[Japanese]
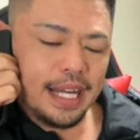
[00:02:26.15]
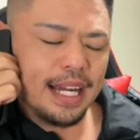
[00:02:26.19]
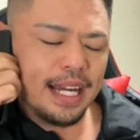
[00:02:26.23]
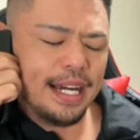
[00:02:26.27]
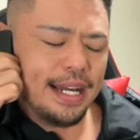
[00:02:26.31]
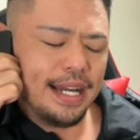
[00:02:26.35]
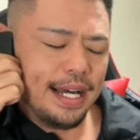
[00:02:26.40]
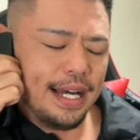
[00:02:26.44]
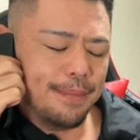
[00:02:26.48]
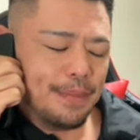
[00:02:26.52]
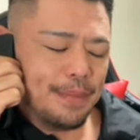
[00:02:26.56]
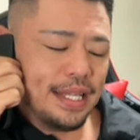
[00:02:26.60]
だ
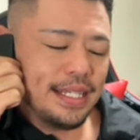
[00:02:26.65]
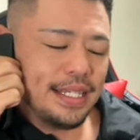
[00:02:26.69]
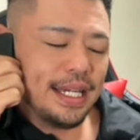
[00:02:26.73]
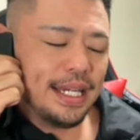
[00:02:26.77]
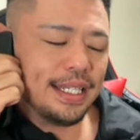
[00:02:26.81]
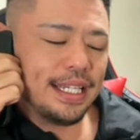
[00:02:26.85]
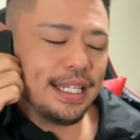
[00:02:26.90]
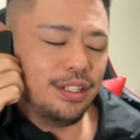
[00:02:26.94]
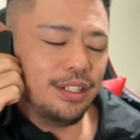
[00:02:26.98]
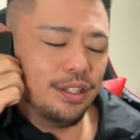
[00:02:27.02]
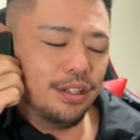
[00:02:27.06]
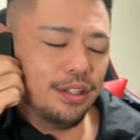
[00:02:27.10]
から目
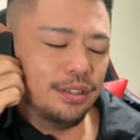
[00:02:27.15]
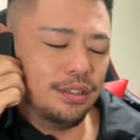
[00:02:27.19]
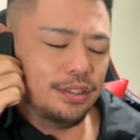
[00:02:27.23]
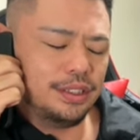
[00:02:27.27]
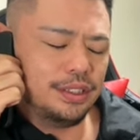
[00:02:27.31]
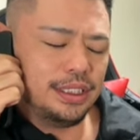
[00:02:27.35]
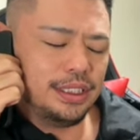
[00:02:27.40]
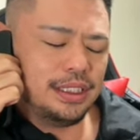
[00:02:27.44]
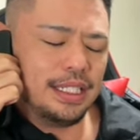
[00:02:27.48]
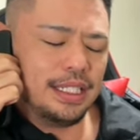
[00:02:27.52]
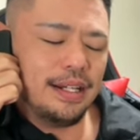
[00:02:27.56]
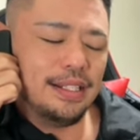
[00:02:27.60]
先
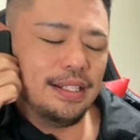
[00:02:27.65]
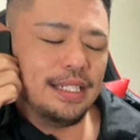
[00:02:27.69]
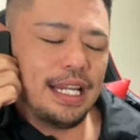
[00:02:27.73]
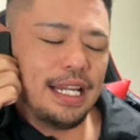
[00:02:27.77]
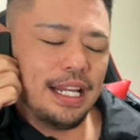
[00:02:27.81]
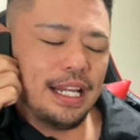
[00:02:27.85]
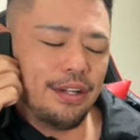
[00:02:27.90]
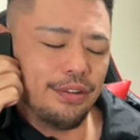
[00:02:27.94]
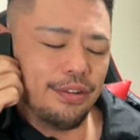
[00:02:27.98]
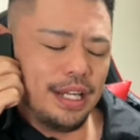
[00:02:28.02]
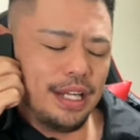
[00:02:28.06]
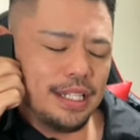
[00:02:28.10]
の藤
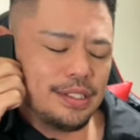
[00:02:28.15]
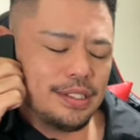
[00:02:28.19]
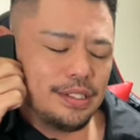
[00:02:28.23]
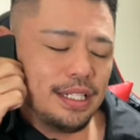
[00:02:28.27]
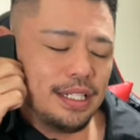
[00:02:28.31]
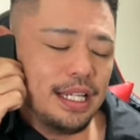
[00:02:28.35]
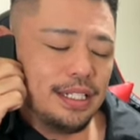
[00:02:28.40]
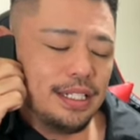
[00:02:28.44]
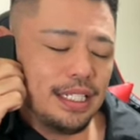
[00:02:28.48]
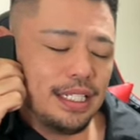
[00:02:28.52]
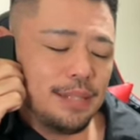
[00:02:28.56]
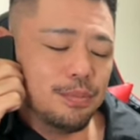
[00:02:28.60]
沢奈々の
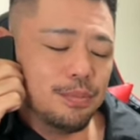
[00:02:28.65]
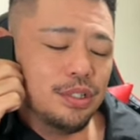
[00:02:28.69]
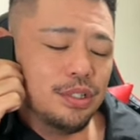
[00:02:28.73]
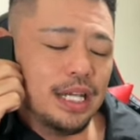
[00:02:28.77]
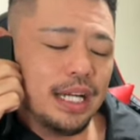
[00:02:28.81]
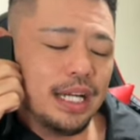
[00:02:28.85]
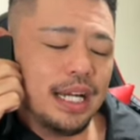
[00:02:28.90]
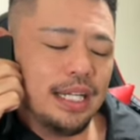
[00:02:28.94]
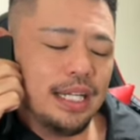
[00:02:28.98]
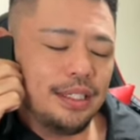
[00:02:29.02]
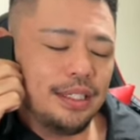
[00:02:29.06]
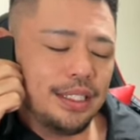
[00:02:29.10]
閲覧に
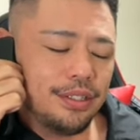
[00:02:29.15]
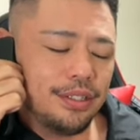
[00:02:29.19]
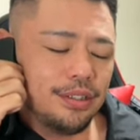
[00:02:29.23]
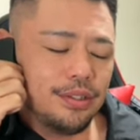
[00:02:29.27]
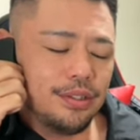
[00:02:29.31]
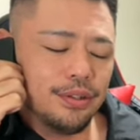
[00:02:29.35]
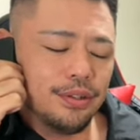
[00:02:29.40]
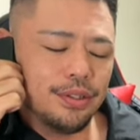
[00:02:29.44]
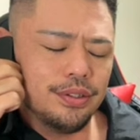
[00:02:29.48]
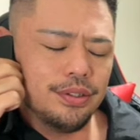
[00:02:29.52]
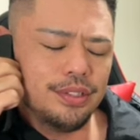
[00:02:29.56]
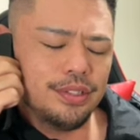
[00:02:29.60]
群がっ
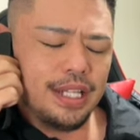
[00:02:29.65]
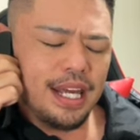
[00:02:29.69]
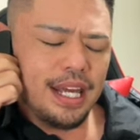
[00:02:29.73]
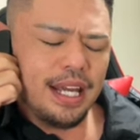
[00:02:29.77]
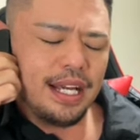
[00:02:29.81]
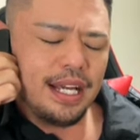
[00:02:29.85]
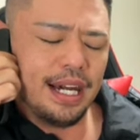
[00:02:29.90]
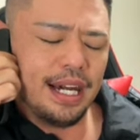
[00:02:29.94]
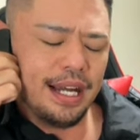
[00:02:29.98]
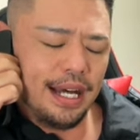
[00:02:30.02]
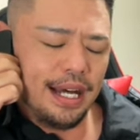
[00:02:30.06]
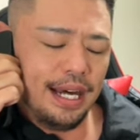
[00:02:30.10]
てる余裕
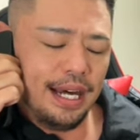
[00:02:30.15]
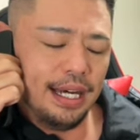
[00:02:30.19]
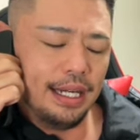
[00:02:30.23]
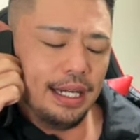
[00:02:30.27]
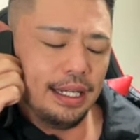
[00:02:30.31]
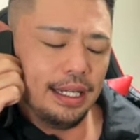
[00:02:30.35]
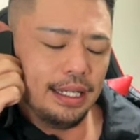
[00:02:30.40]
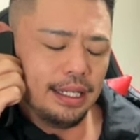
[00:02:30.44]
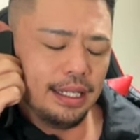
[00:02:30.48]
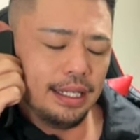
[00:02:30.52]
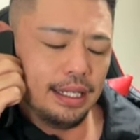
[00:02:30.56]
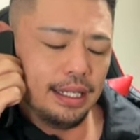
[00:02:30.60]
ねえか
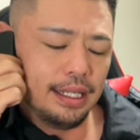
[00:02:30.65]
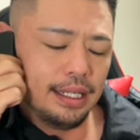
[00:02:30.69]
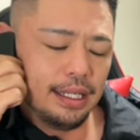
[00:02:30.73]
ら。